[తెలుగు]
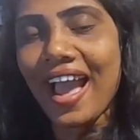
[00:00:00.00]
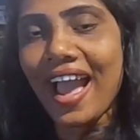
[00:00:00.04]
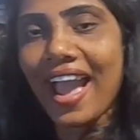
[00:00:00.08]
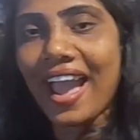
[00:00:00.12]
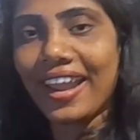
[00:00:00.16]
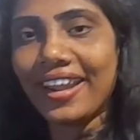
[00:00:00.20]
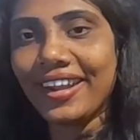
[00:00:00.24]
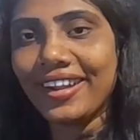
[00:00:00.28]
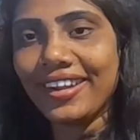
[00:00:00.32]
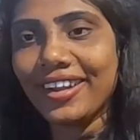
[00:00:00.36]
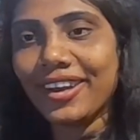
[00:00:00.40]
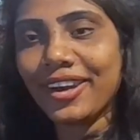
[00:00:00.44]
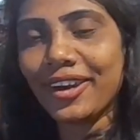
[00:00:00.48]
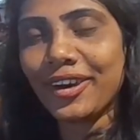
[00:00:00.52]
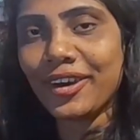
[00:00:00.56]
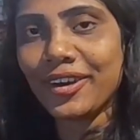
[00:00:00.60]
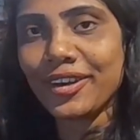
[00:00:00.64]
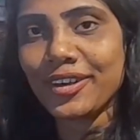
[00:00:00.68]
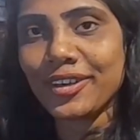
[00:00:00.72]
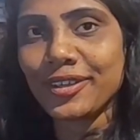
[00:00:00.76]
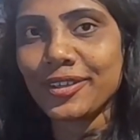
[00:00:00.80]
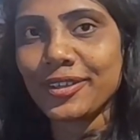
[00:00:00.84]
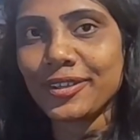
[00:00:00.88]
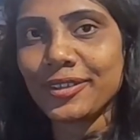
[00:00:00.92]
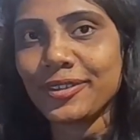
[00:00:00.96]
అండ్
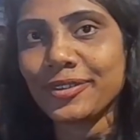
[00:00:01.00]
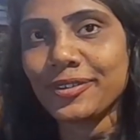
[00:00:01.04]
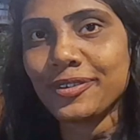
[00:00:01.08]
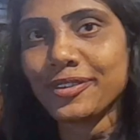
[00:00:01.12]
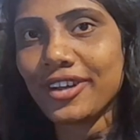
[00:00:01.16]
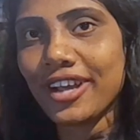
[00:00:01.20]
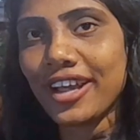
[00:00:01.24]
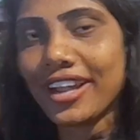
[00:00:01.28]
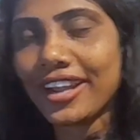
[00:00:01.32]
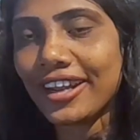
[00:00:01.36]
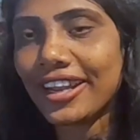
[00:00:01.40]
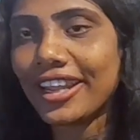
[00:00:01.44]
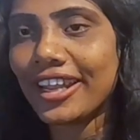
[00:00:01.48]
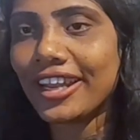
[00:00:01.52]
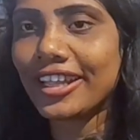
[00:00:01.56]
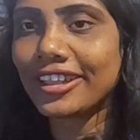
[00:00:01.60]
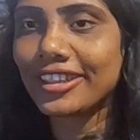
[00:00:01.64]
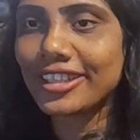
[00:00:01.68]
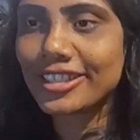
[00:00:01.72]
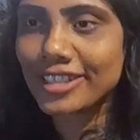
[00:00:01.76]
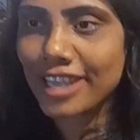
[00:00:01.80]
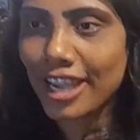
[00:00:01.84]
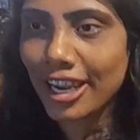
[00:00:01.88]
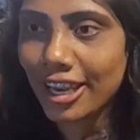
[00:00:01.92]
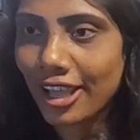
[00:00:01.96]
uh,
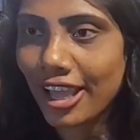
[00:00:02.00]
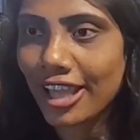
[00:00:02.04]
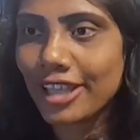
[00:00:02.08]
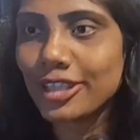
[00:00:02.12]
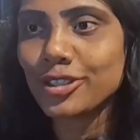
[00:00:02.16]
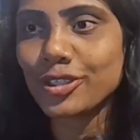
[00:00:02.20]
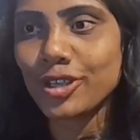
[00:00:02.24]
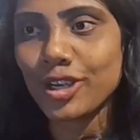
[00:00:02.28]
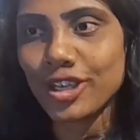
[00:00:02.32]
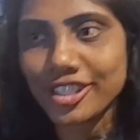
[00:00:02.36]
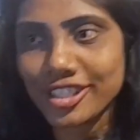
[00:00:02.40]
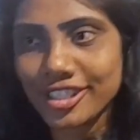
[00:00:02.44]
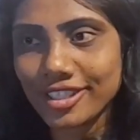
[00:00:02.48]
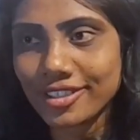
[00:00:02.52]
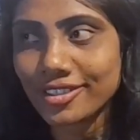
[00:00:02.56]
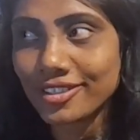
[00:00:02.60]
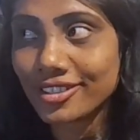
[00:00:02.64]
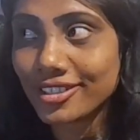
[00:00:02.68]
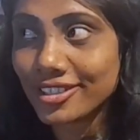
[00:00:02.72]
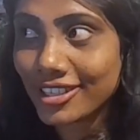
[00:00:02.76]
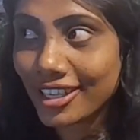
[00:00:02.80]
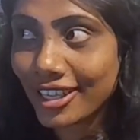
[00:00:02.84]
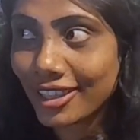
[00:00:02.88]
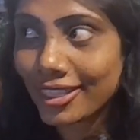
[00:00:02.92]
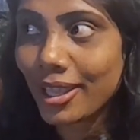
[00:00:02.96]
నేనైతే చాలా ఎంజాయ్
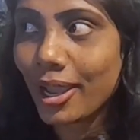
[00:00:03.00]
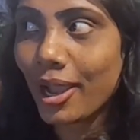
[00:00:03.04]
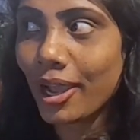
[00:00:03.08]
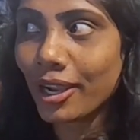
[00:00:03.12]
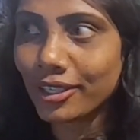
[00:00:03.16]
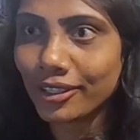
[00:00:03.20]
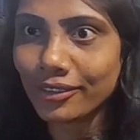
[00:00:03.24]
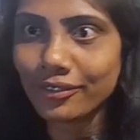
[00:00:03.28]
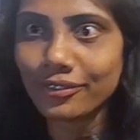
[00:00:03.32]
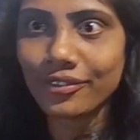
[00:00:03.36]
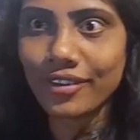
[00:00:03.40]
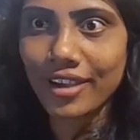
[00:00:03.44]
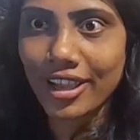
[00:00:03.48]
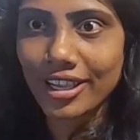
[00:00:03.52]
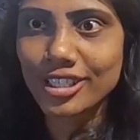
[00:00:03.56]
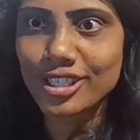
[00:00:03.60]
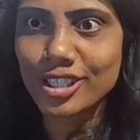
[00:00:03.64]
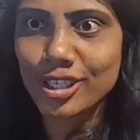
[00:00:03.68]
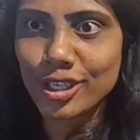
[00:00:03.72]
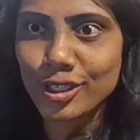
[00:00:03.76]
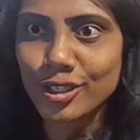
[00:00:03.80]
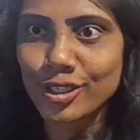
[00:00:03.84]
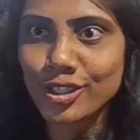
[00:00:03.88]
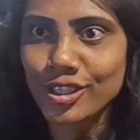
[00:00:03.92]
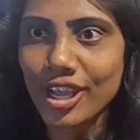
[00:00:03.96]
చేద్దామని వెయిట్
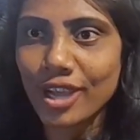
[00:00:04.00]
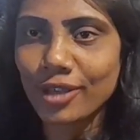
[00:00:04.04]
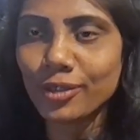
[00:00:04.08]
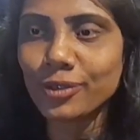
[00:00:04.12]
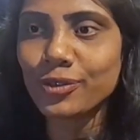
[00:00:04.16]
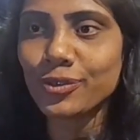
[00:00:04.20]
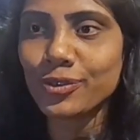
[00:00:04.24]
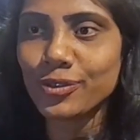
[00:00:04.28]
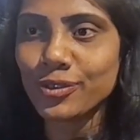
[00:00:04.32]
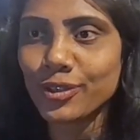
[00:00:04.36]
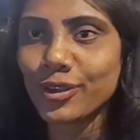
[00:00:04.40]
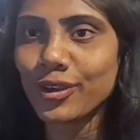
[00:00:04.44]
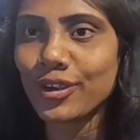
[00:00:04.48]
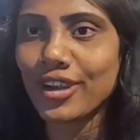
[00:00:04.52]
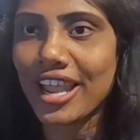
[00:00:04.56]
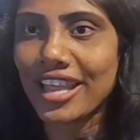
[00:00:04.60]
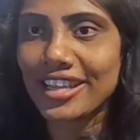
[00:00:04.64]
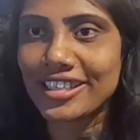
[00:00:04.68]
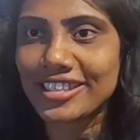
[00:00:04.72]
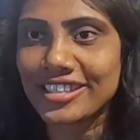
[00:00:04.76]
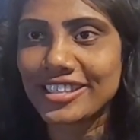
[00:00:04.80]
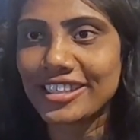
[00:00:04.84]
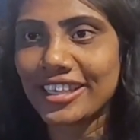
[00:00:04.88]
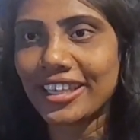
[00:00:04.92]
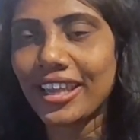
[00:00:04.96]
చేస్తున్నాను సో
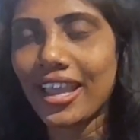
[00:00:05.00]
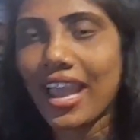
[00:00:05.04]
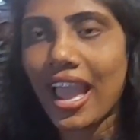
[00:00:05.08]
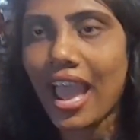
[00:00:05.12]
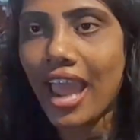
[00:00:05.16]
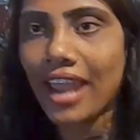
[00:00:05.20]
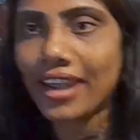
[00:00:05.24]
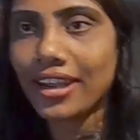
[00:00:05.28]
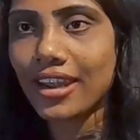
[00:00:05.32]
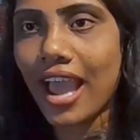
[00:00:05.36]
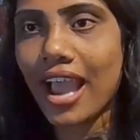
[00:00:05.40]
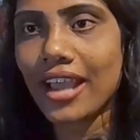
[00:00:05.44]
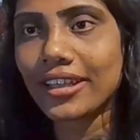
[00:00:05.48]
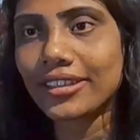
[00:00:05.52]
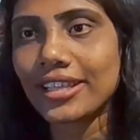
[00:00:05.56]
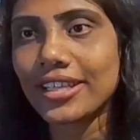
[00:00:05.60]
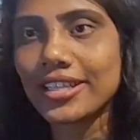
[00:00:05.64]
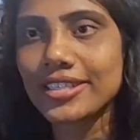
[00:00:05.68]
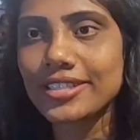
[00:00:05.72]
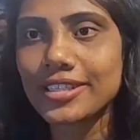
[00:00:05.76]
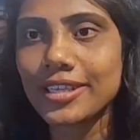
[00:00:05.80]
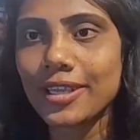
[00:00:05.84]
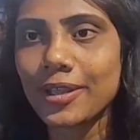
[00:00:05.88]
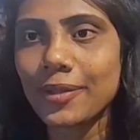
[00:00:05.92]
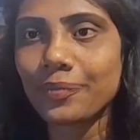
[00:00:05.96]
లెట్ సి
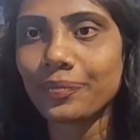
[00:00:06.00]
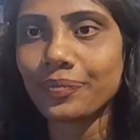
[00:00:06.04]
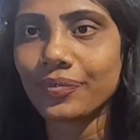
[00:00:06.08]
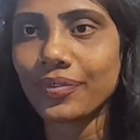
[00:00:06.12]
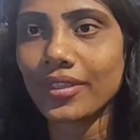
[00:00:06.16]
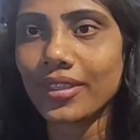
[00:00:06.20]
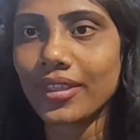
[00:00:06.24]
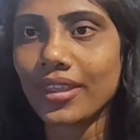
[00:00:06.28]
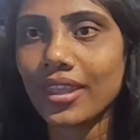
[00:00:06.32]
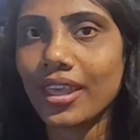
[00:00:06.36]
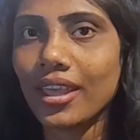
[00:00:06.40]
అంటారా